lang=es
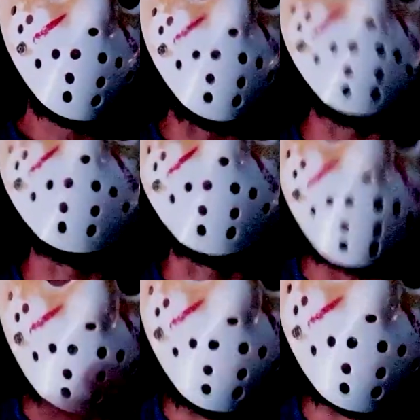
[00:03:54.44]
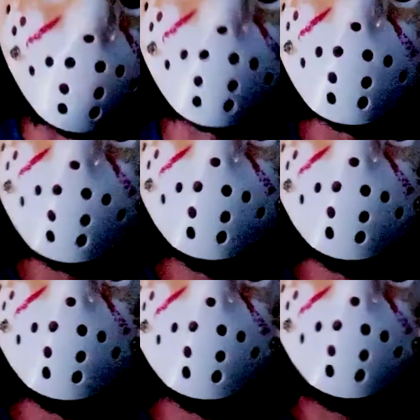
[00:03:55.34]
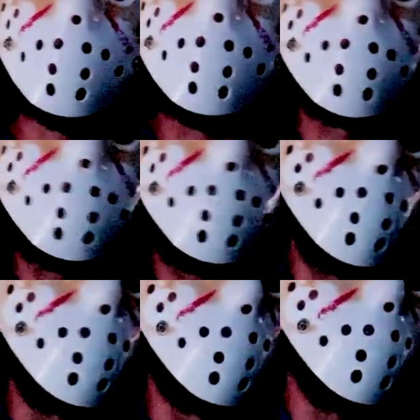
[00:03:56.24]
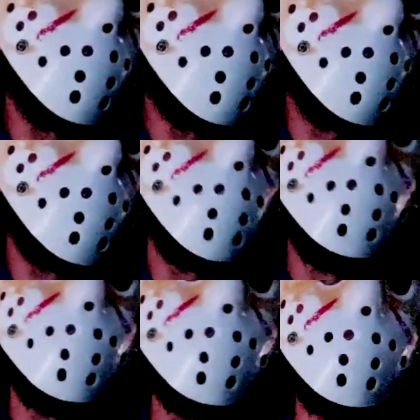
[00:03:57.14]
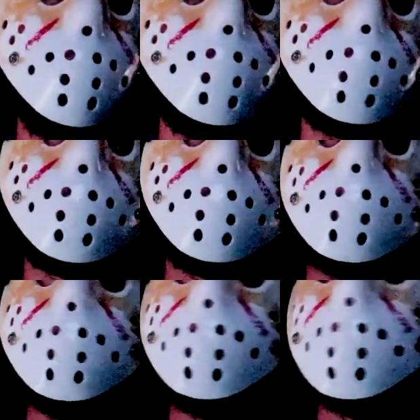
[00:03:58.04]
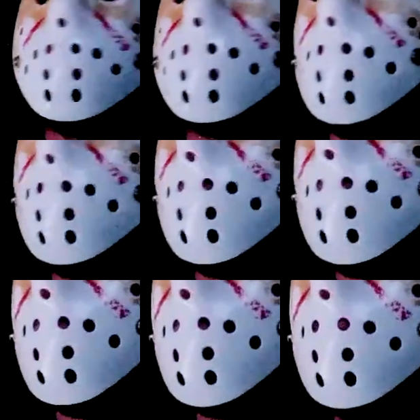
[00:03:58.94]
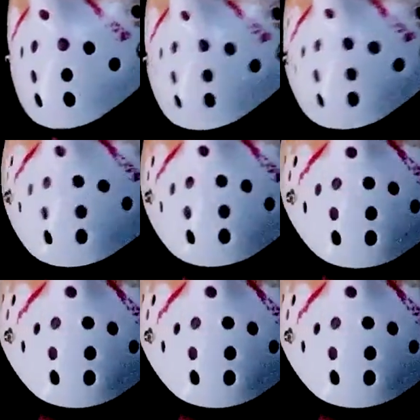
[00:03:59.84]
e innecesarios. El montaje, pues, se puede aligerar. Tiene un sentido del humor